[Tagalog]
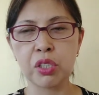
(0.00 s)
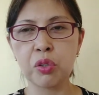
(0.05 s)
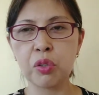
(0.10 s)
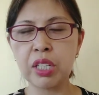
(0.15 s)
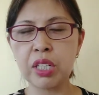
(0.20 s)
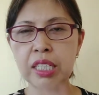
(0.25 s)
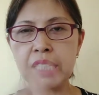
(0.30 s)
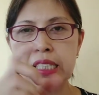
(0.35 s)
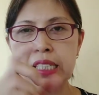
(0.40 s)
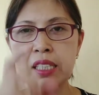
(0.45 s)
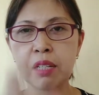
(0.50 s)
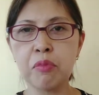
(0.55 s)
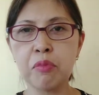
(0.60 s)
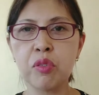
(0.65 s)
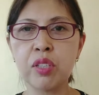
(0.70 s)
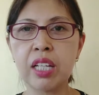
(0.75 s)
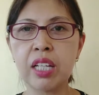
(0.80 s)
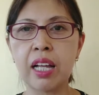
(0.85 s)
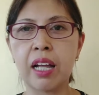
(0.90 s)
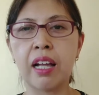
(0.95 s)
So, ilista
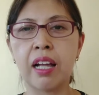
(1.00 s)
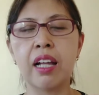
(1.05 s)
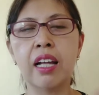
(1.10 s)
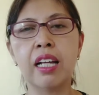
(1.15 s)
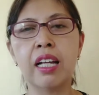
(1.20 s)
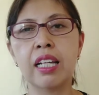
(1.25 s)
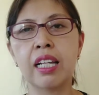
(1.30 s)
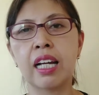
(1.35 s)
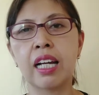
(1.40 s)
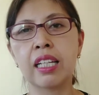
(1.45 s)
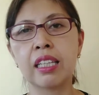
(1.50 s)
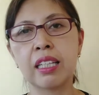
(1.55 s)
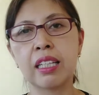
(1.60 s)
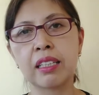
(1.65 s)
mo na lahat